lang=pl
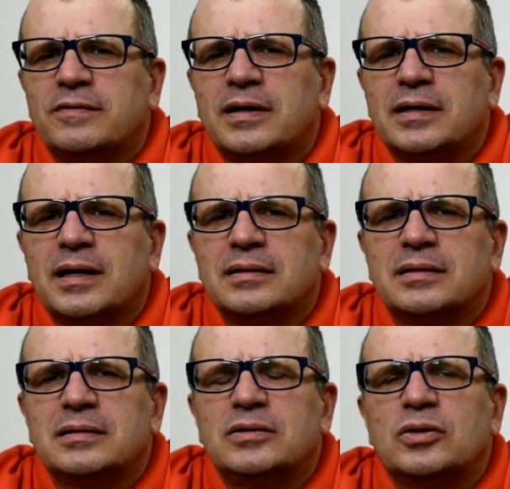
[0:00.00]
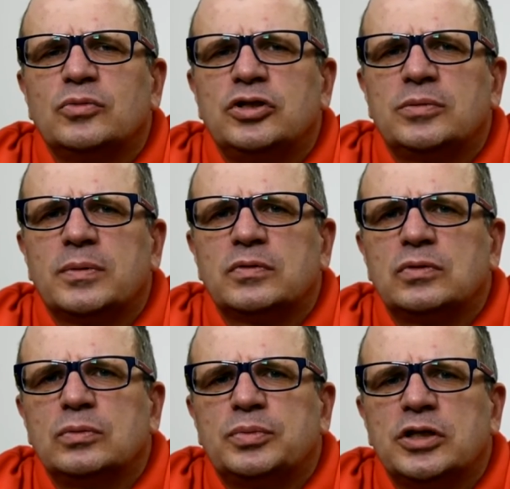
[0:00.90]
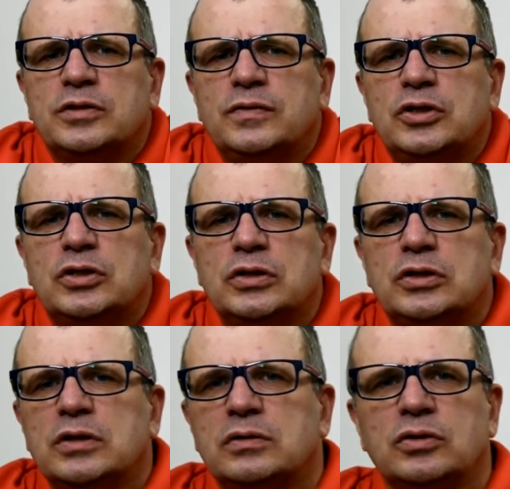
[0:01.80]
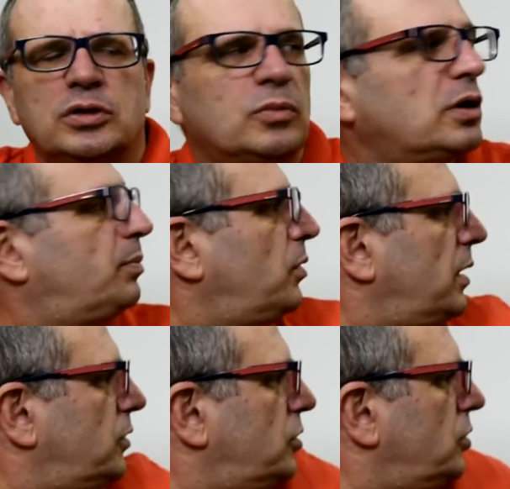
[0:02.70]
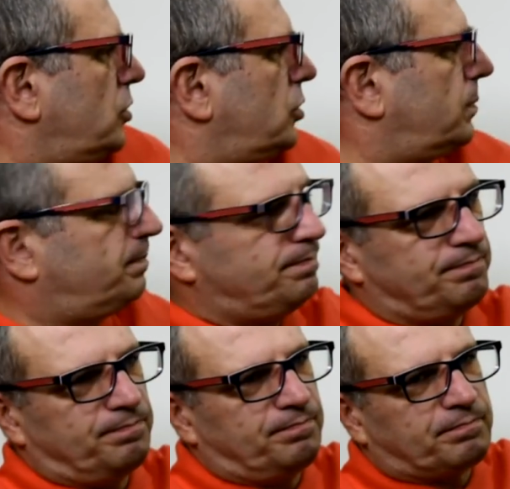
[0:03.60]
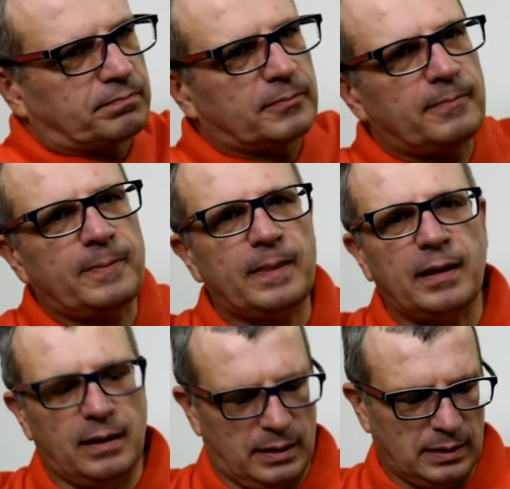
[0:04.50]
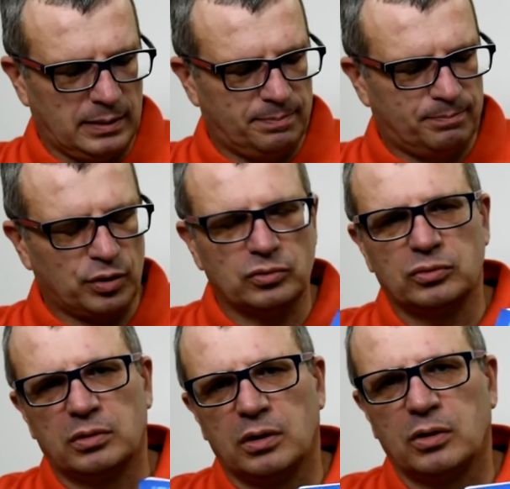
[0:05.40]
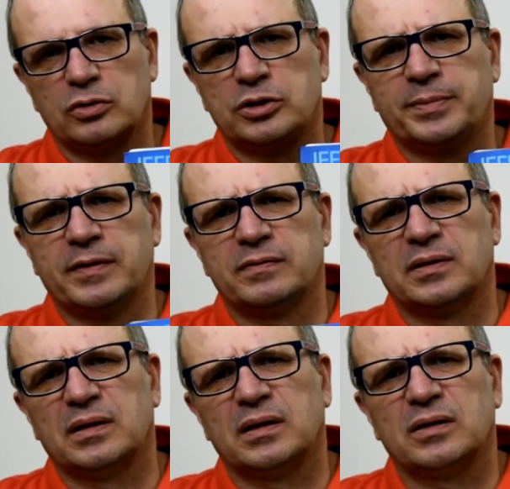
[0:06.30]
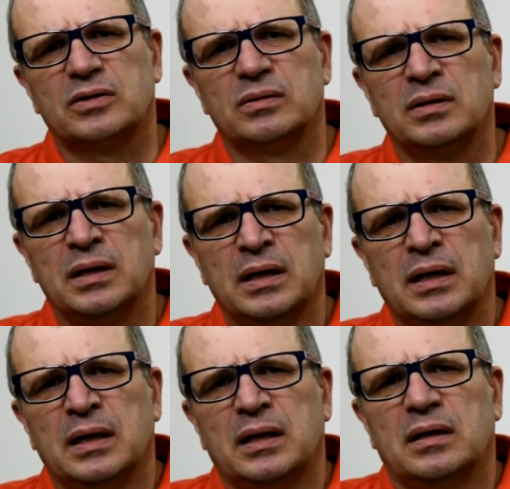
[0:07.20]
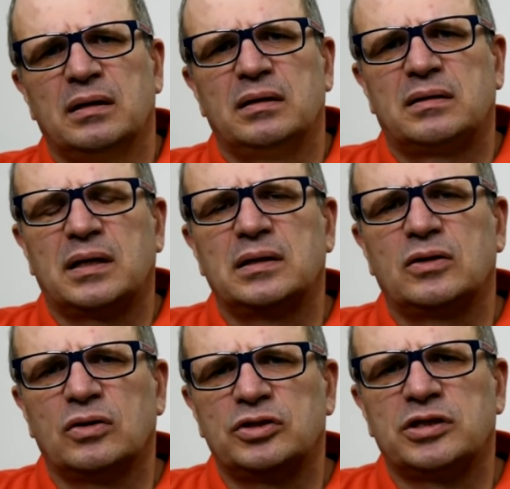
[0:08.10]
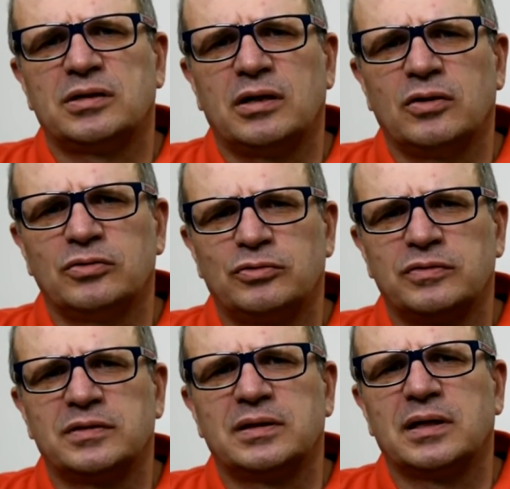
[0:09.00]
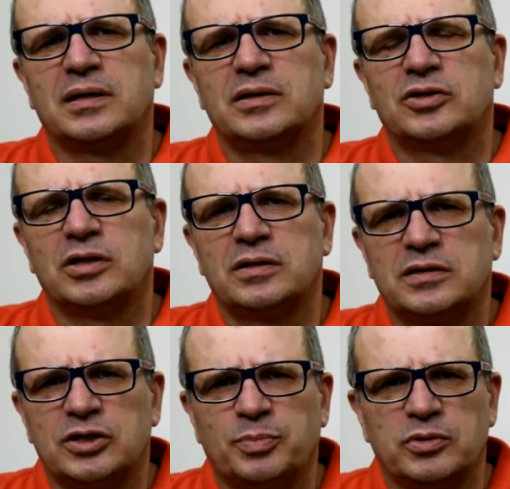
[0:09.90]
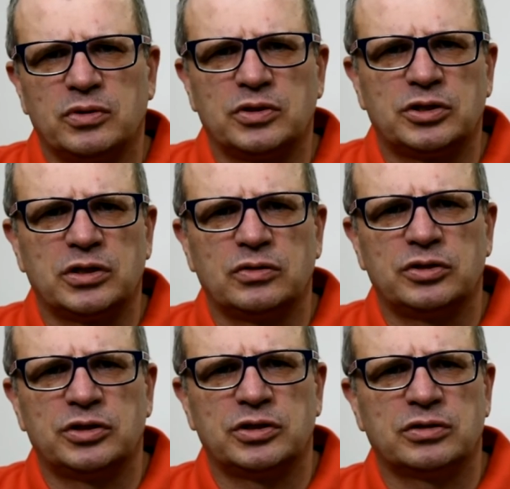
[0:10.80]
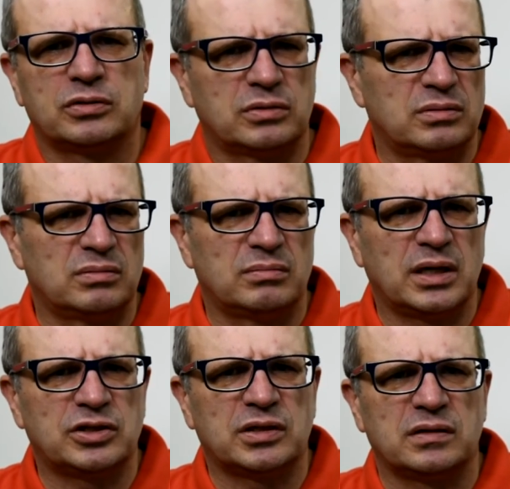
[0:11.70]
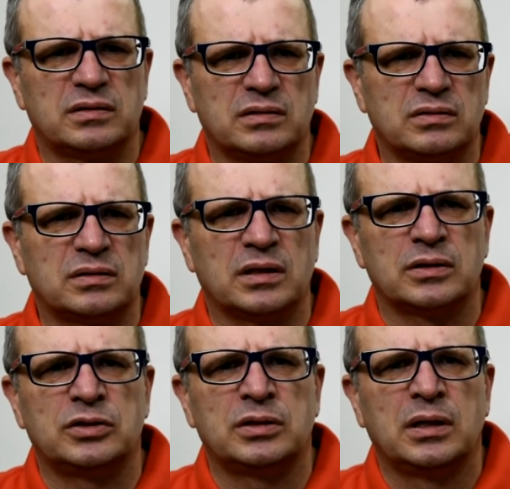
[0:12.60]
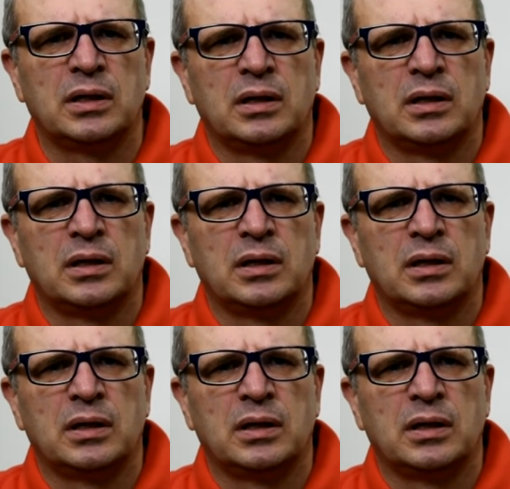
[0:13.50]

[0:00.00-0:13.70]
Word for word: warianty i to musisz po prostu przećwiczyć. Co Ci mogę polecić? Y, produkt launch, prawda, y, ten gość się na launchu zna, jeżeli chcesz podążać jego ścieżką, masz szansę zostać